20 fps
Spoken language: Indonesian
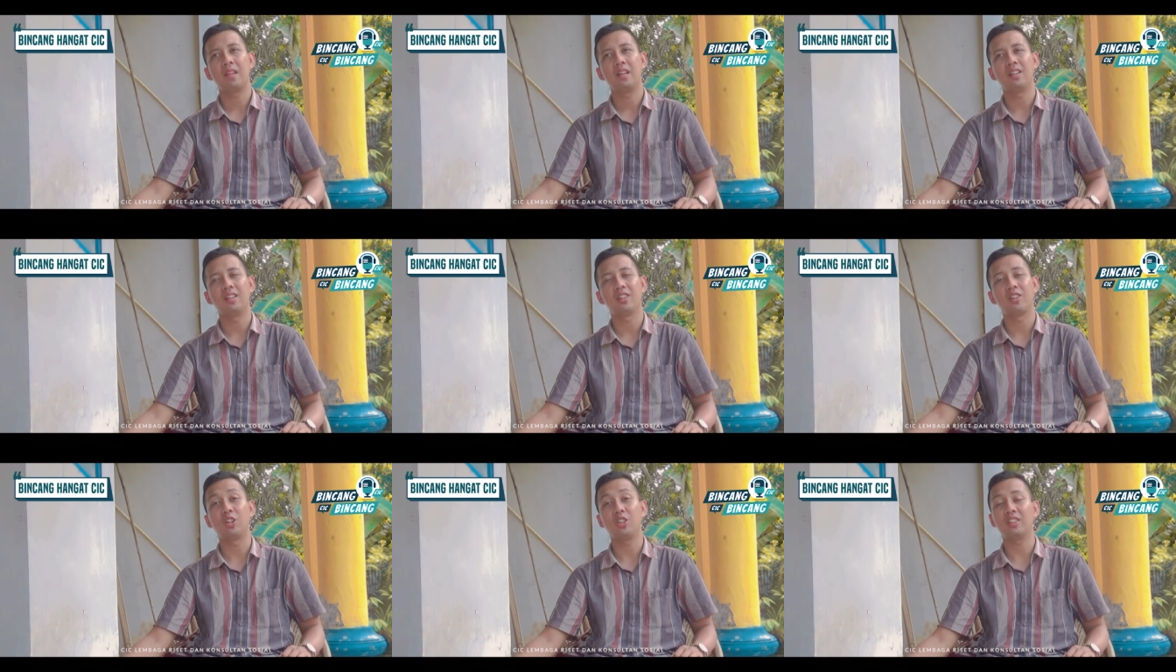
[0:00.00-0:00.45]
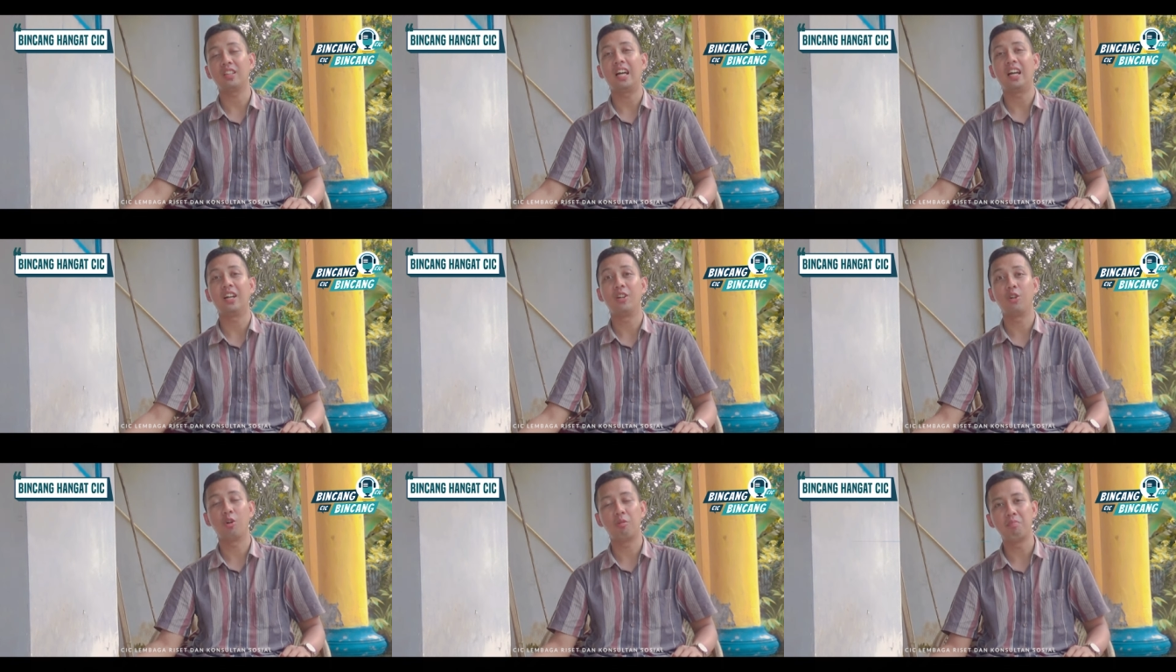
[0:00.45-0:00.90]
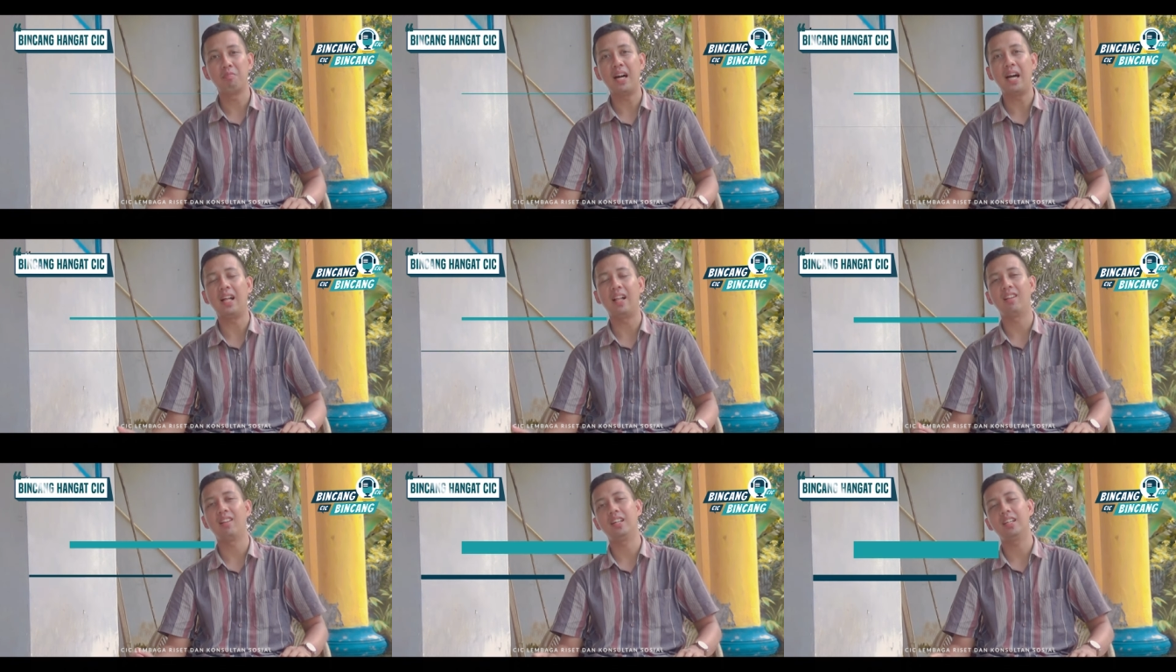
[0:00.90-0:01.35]
uh, kota
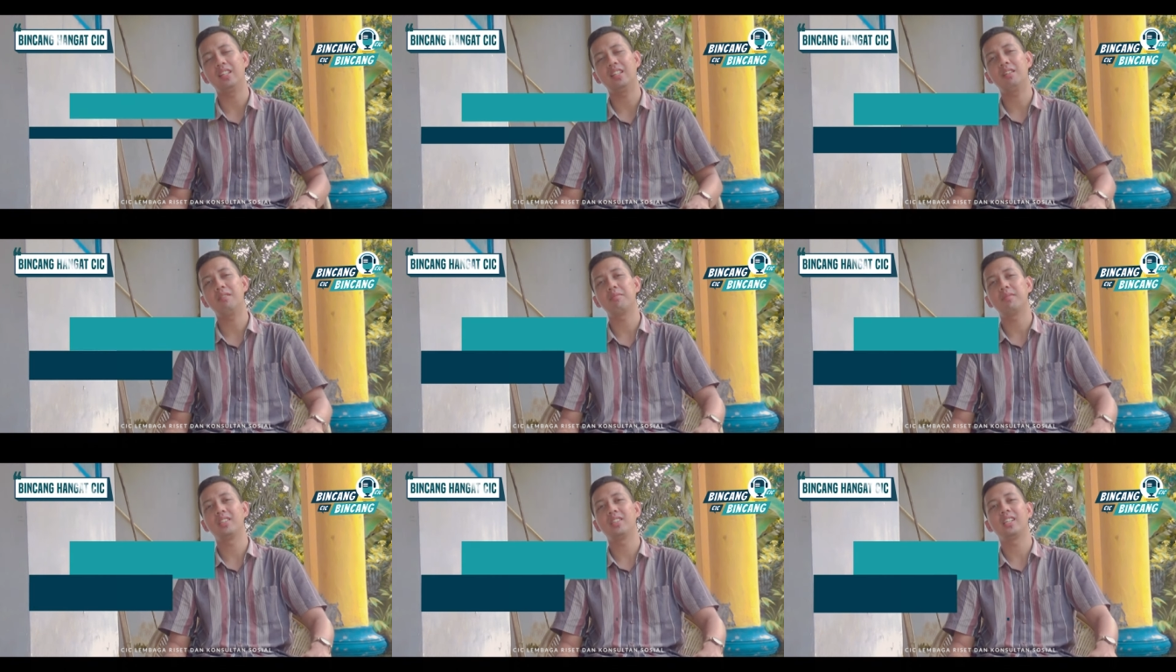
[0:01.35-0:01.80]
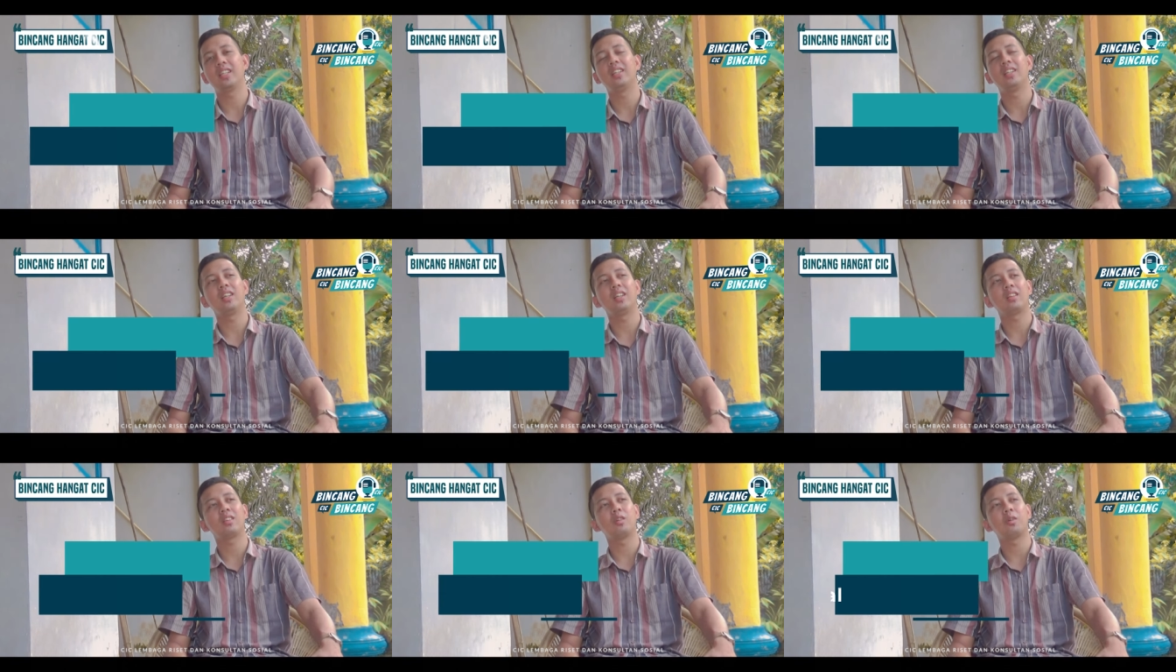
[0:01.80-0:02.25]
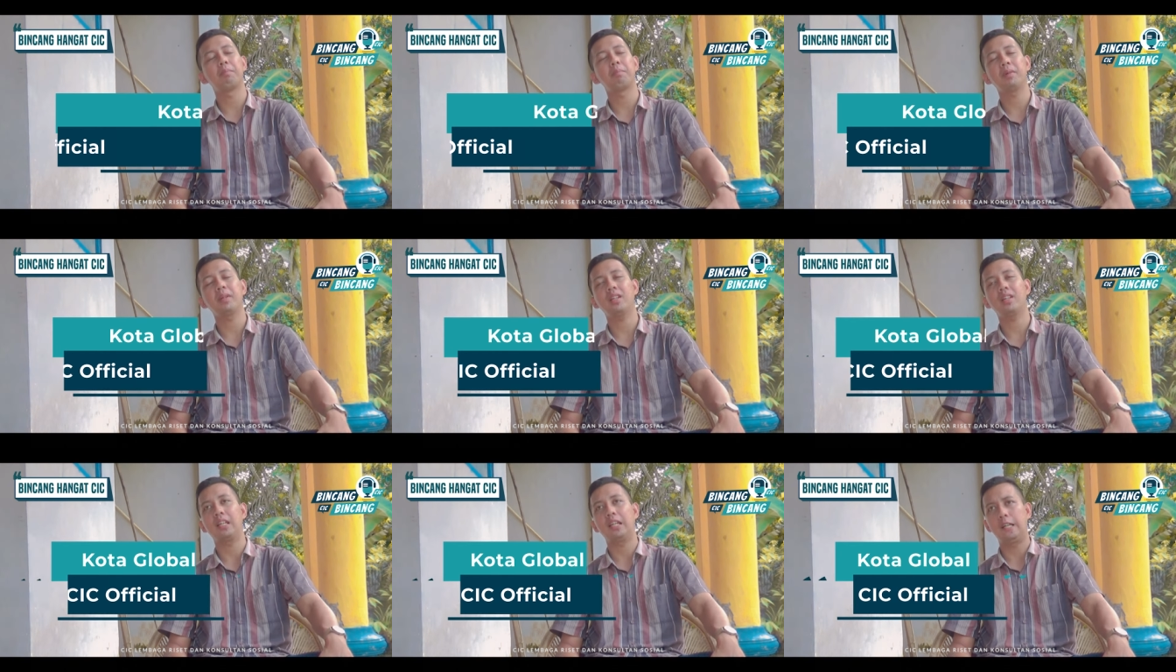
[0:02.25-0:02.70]
global. Nah, ini menjadi
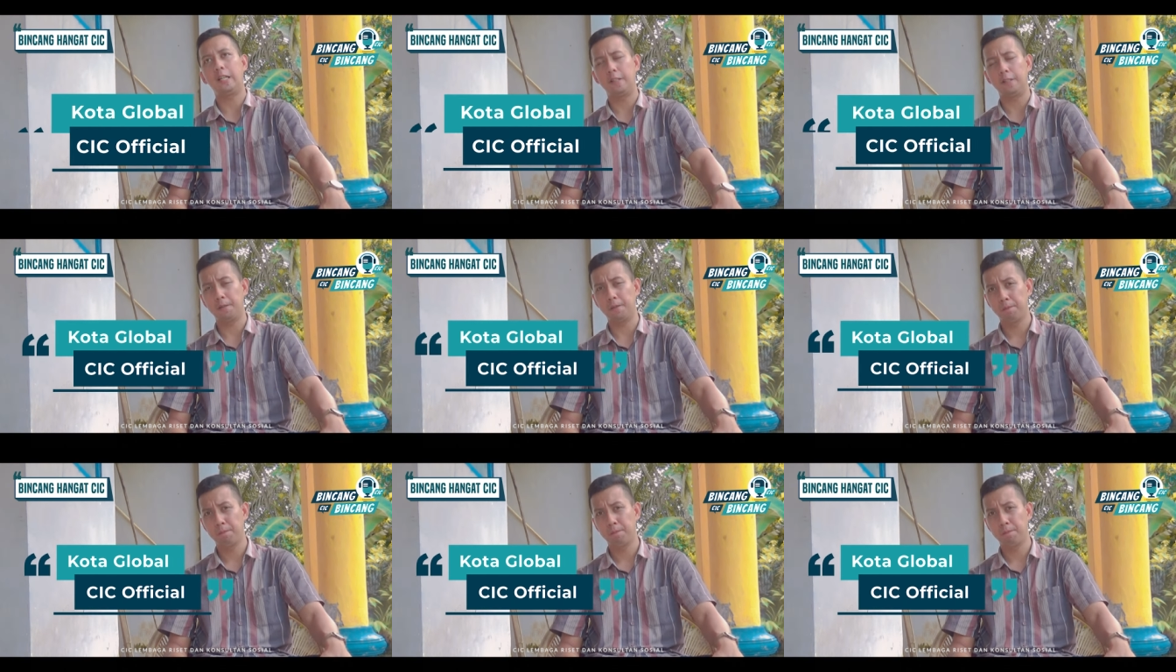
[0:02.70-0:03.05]
topik yang